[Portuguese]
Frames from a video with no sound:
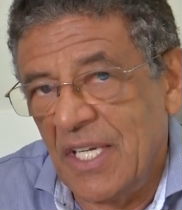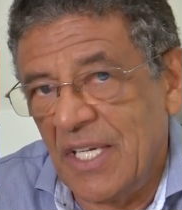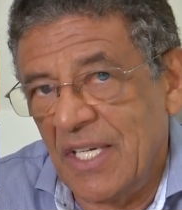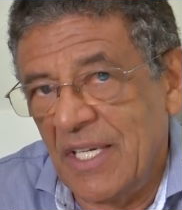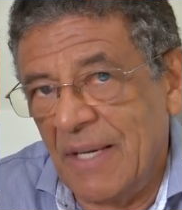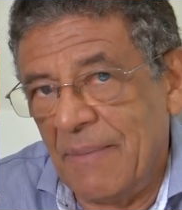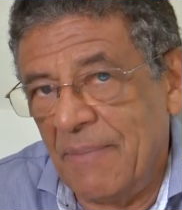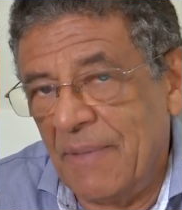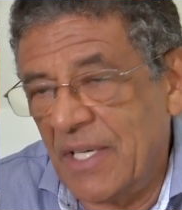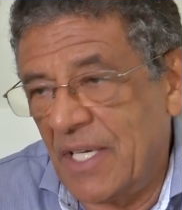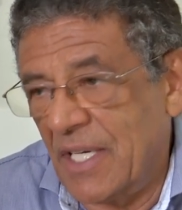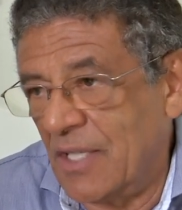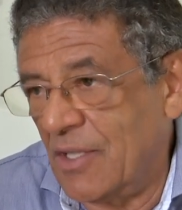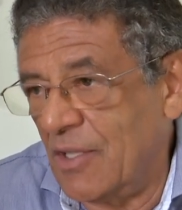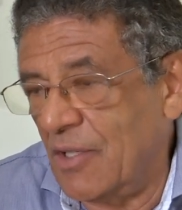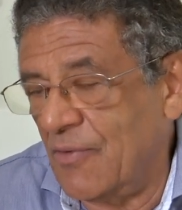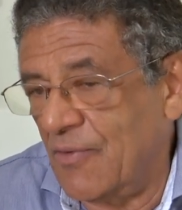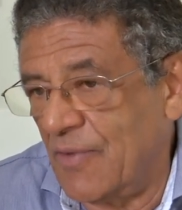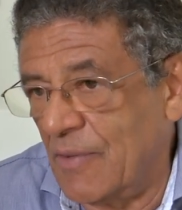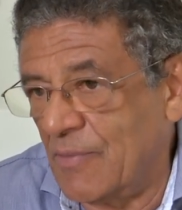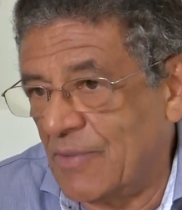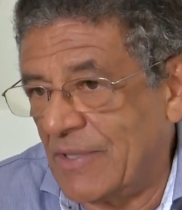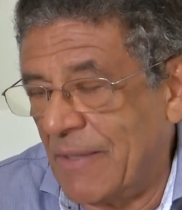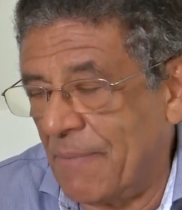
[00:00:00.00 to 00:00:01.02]
E amanhã
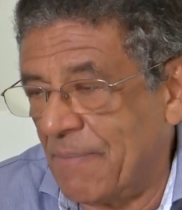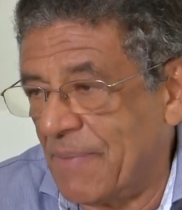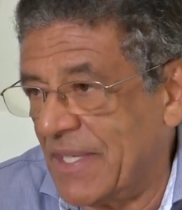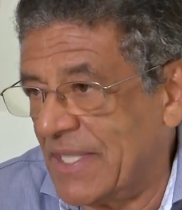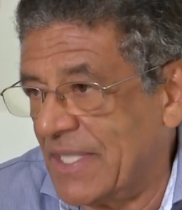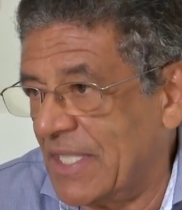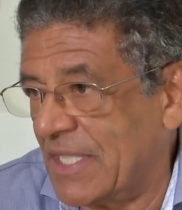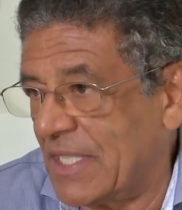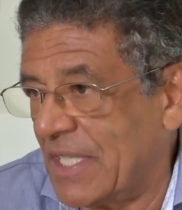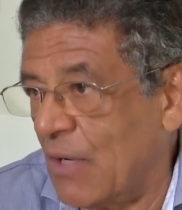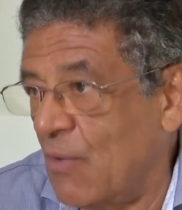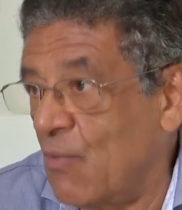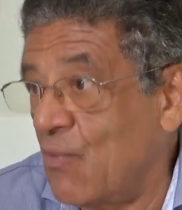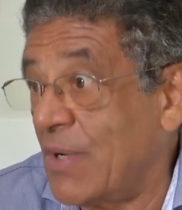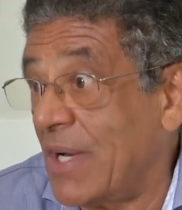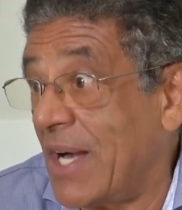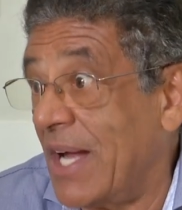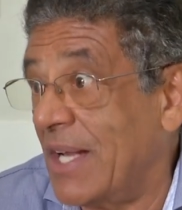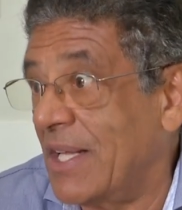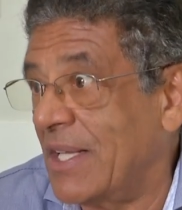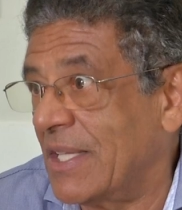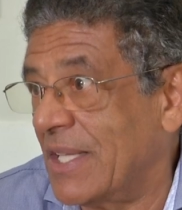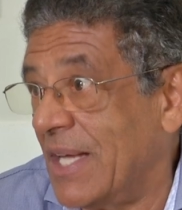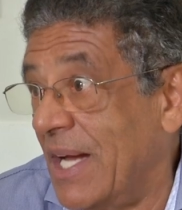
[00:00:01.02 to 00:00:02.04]
nós vamos apresentar o
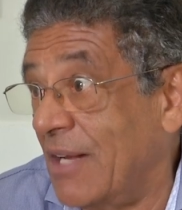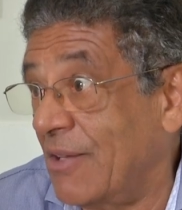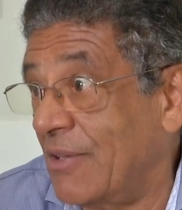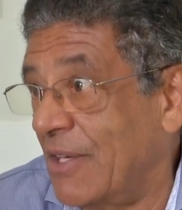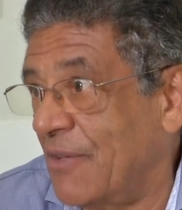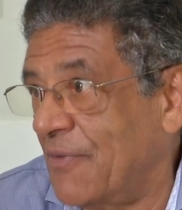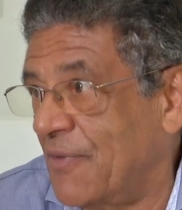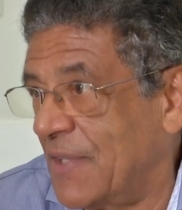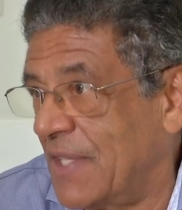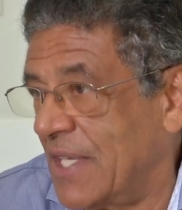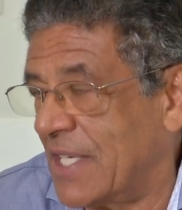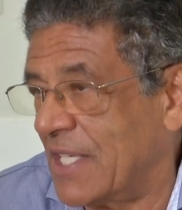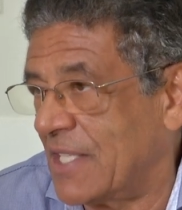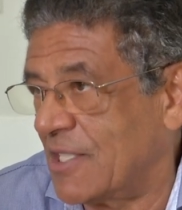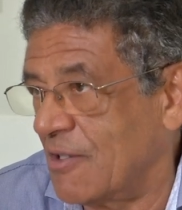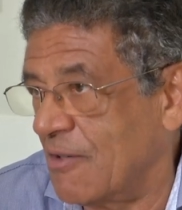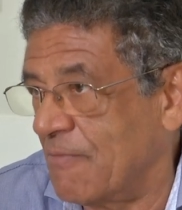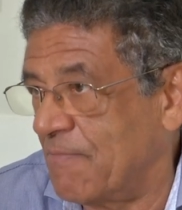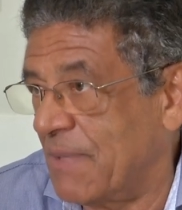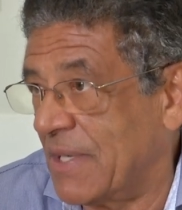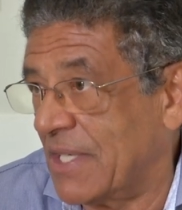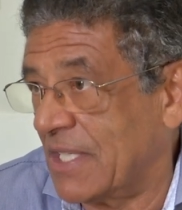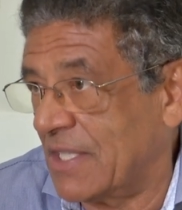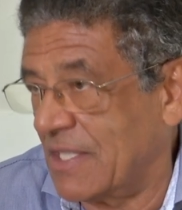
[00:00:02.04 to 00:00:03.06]
calendário da
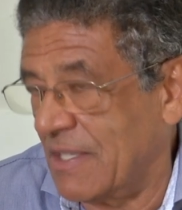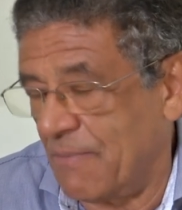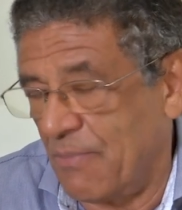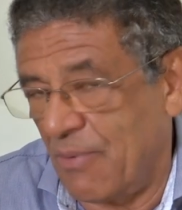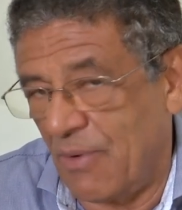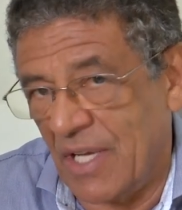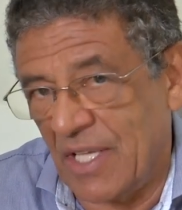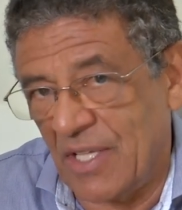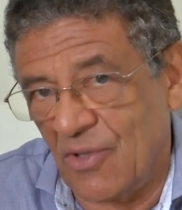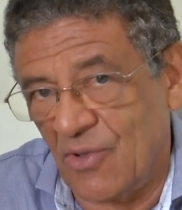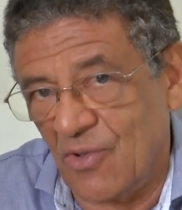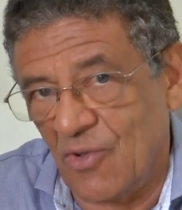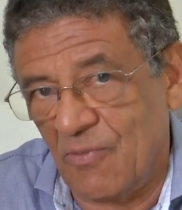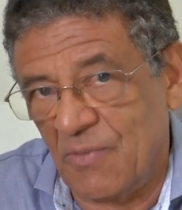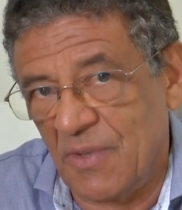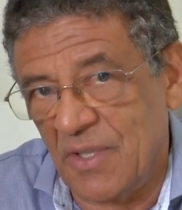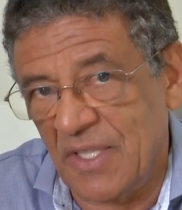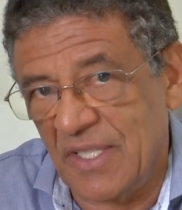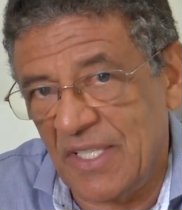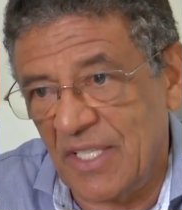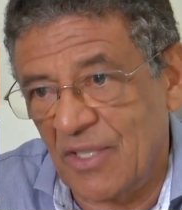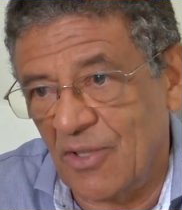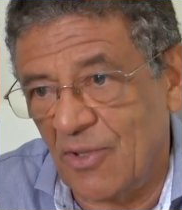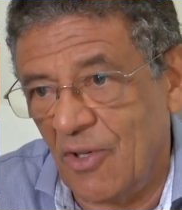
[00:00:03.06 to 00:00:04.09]
federação para a temporada
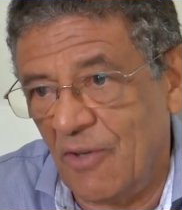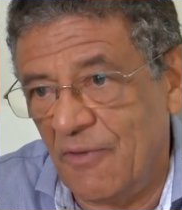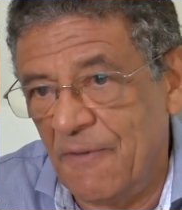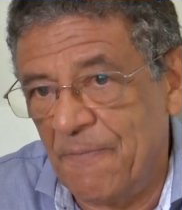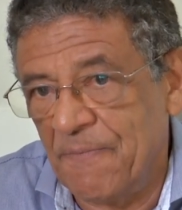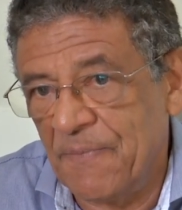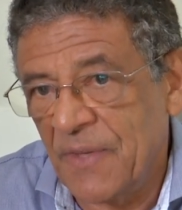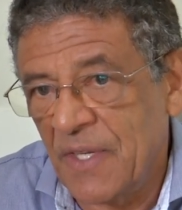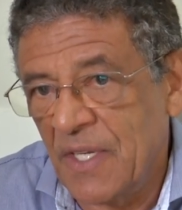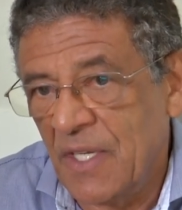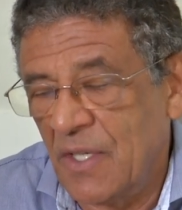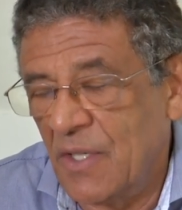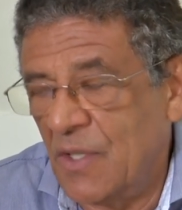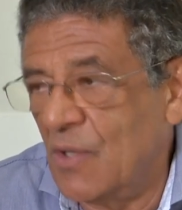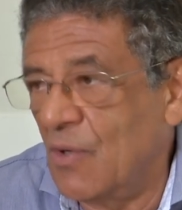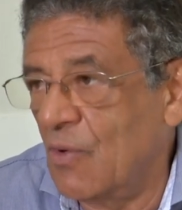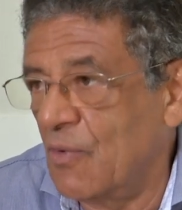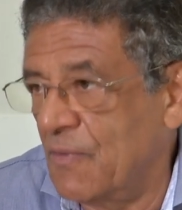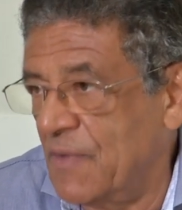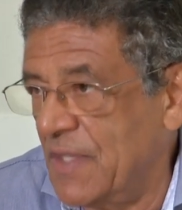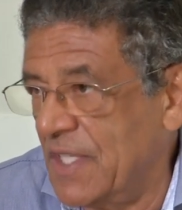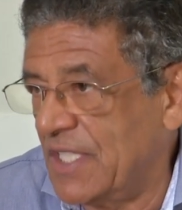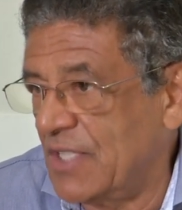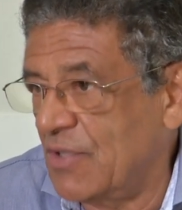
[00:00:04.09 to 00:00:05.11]
2019 e
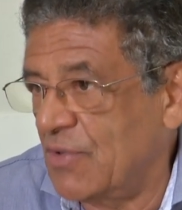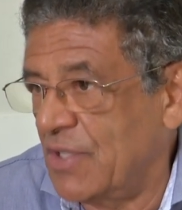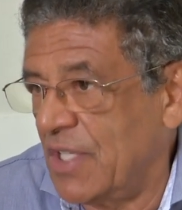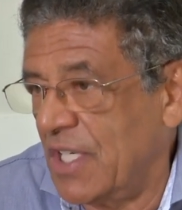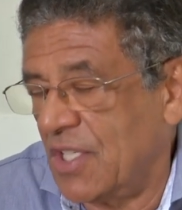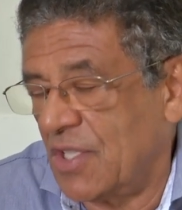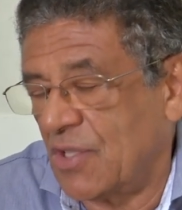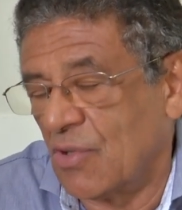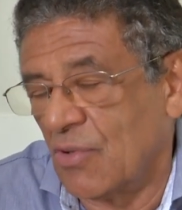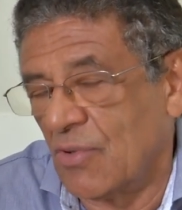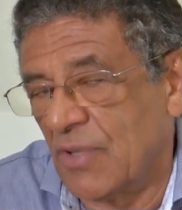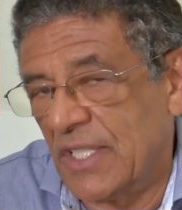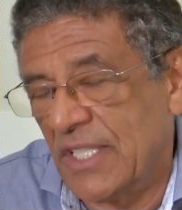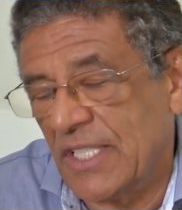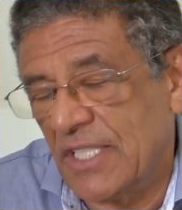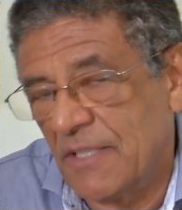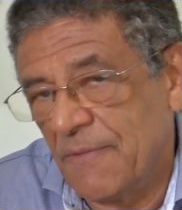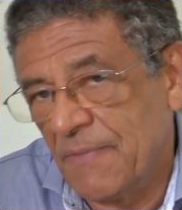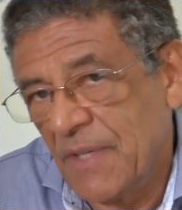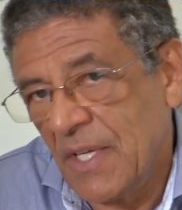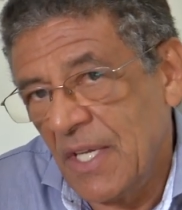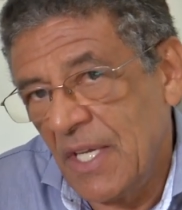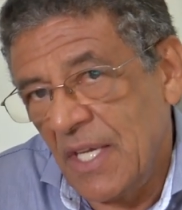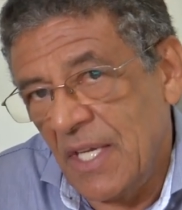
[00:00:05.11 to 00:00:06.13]
ouvir sugestões
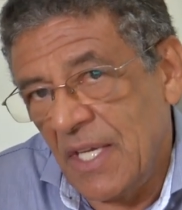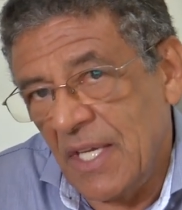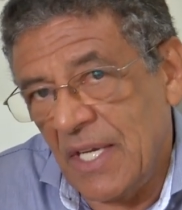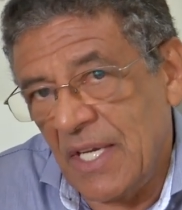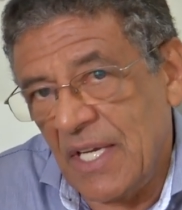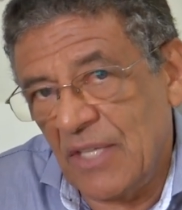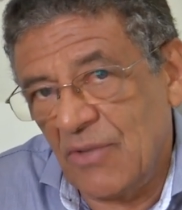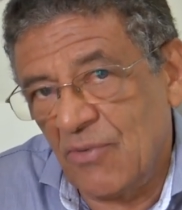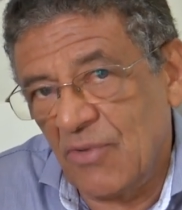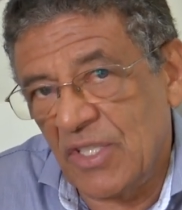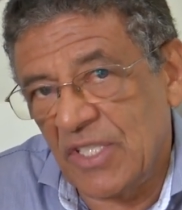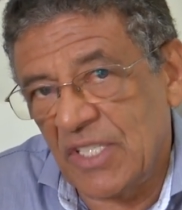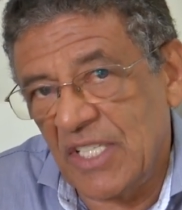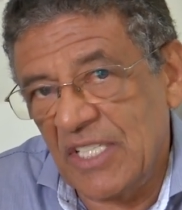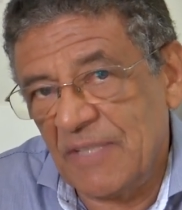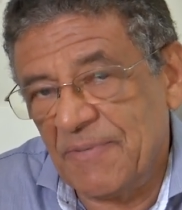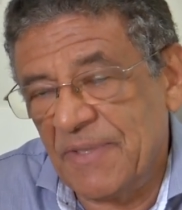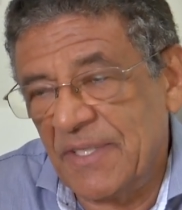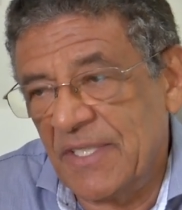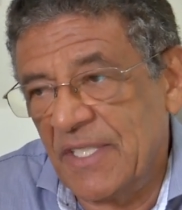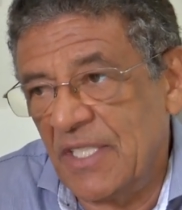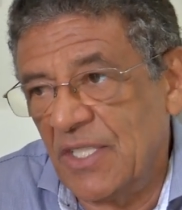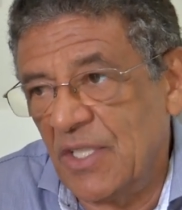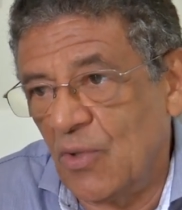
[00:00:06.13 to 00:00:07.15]
é, dos seis
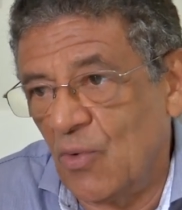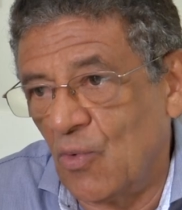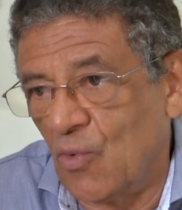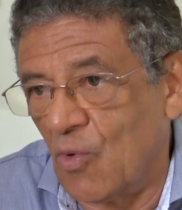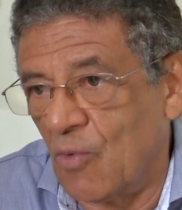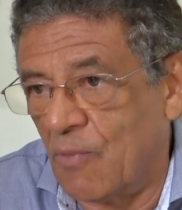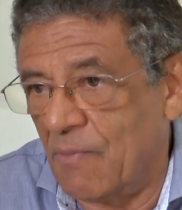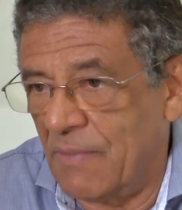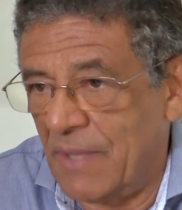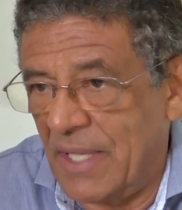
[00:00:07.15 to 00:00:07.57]
presidentes de clube.